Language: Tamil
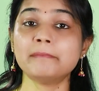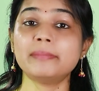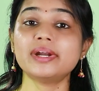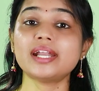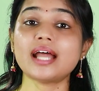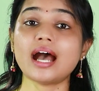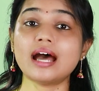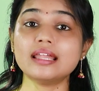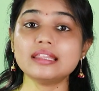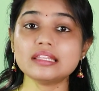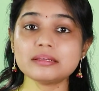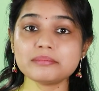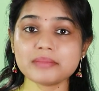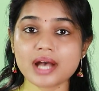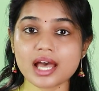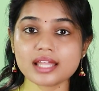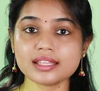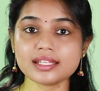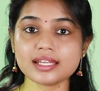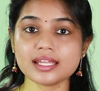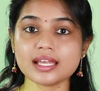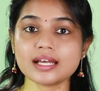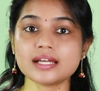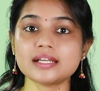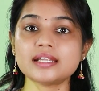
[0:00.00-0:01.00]
பட் அந்த
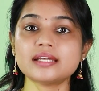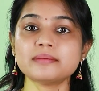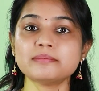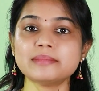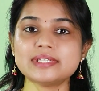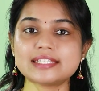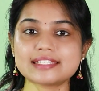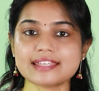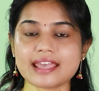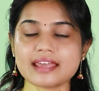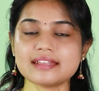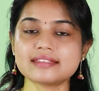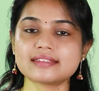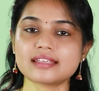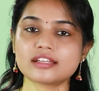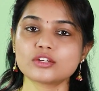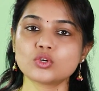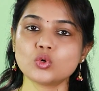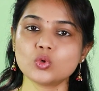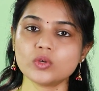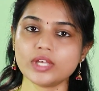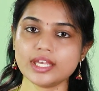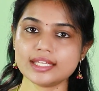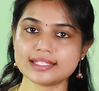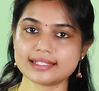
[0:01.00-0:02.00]
மாதிரியான பிஸ்கெட்ஸ்
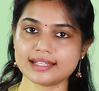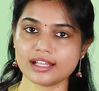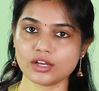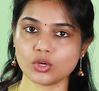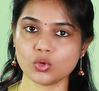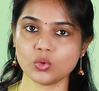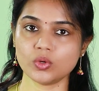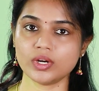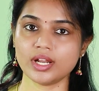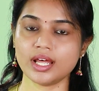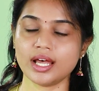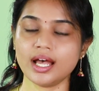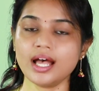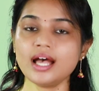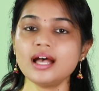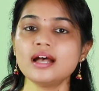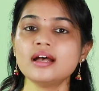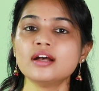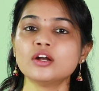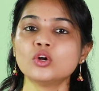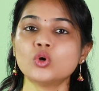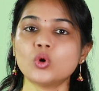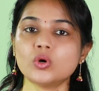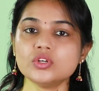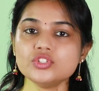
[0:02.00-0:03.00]
அண்ட் குக்கீஸில் கூட
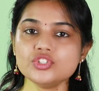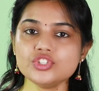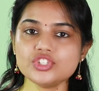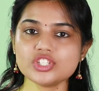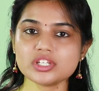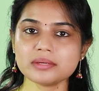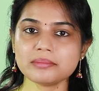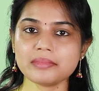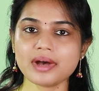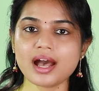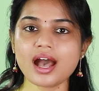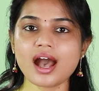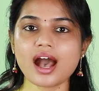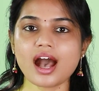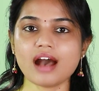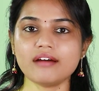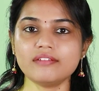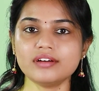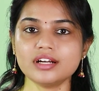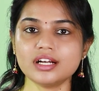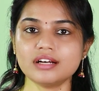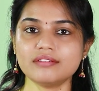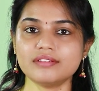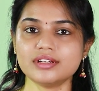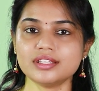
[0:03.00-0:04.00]
கொஞ்சமாக
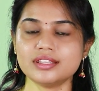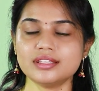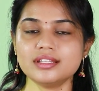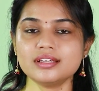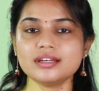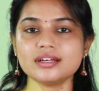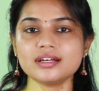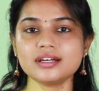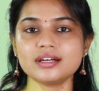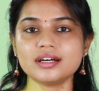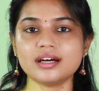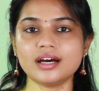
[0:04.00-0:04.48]
அவங்க வந்து